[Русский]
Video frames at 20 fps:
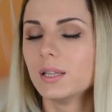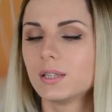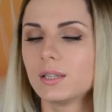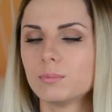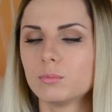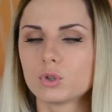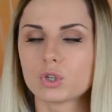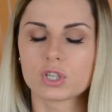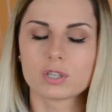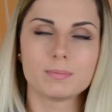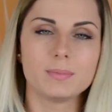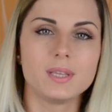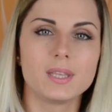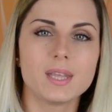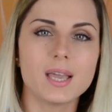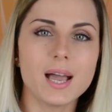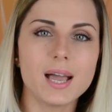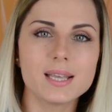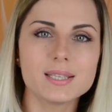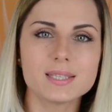ты можешь
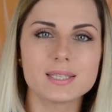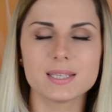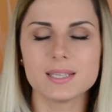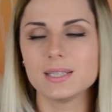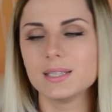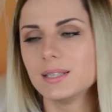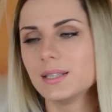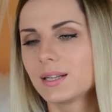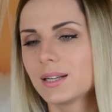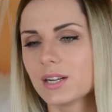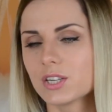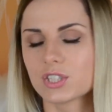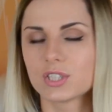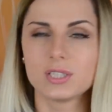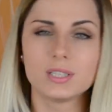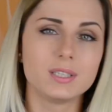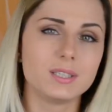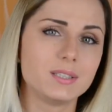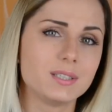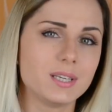менять, и
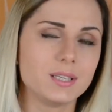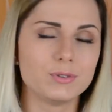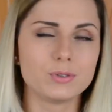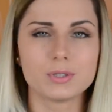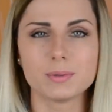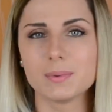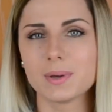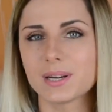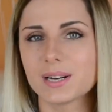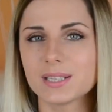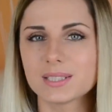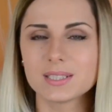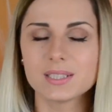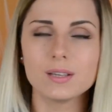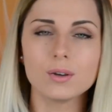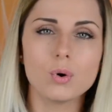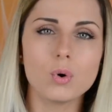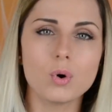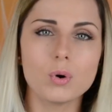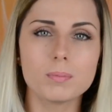каждый день у тебя
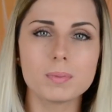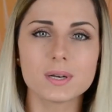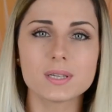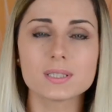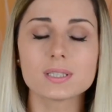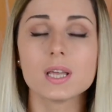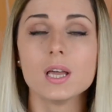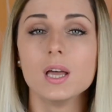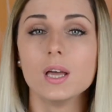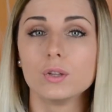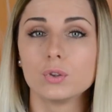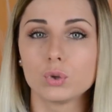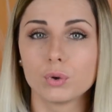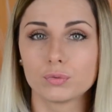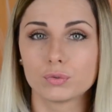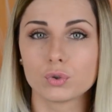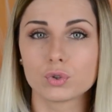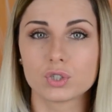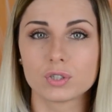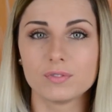разный образ, вырос, но
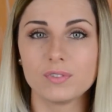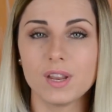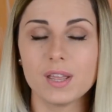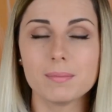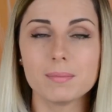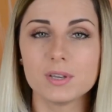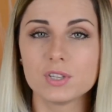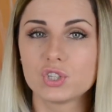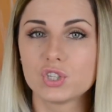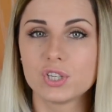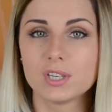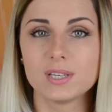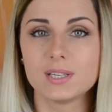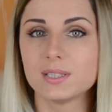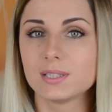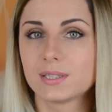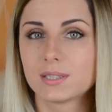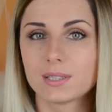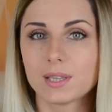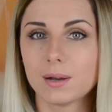в то же время
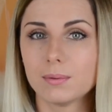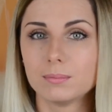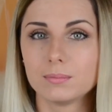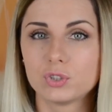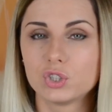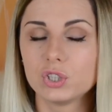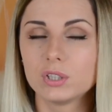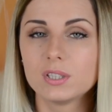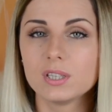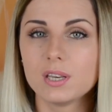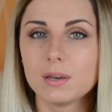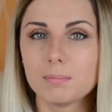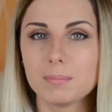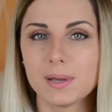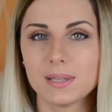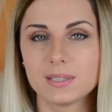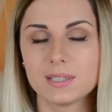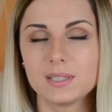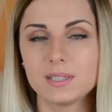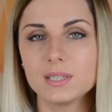через там
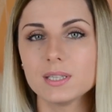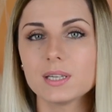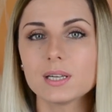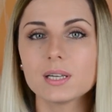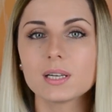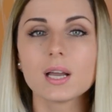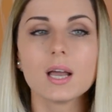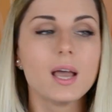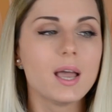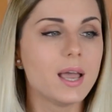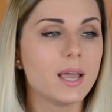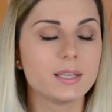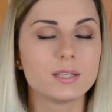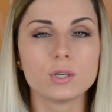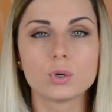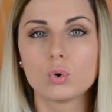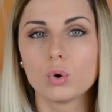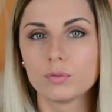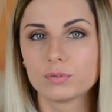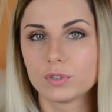4-5 стирок
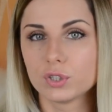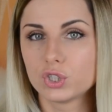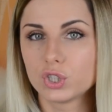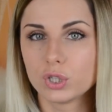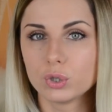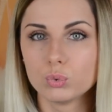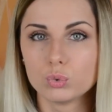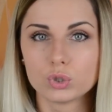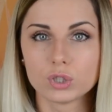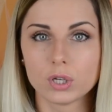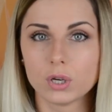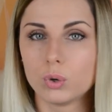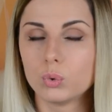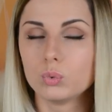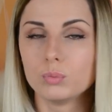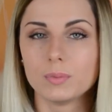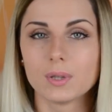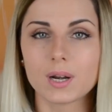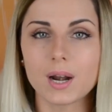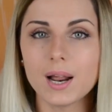эти кофточки уже
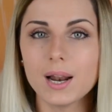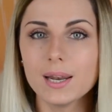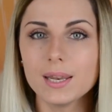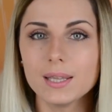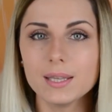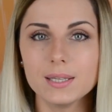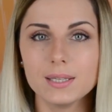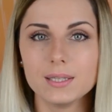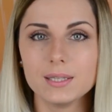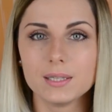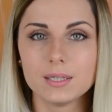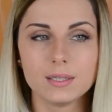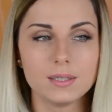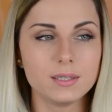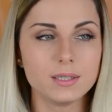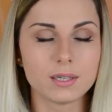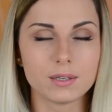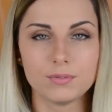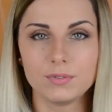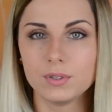умирали, и
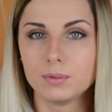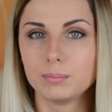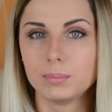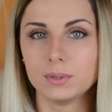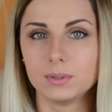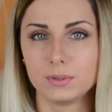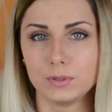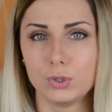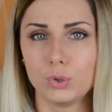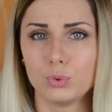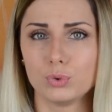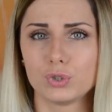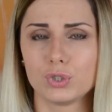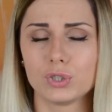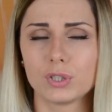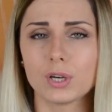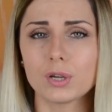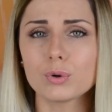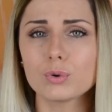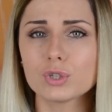их вид был не
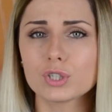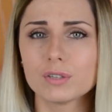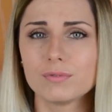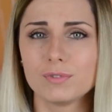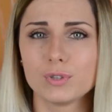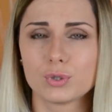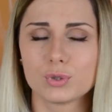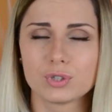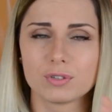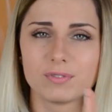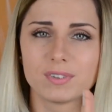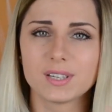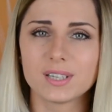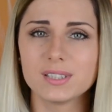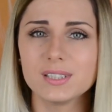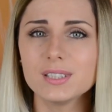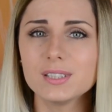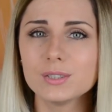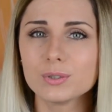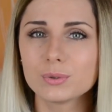очень хороший, в них уже
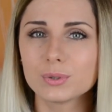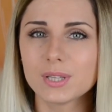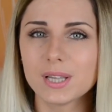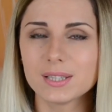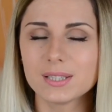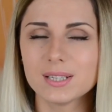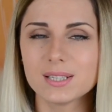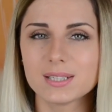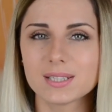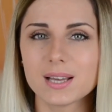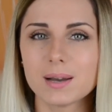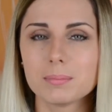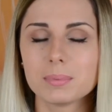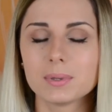выходить никуда нельзя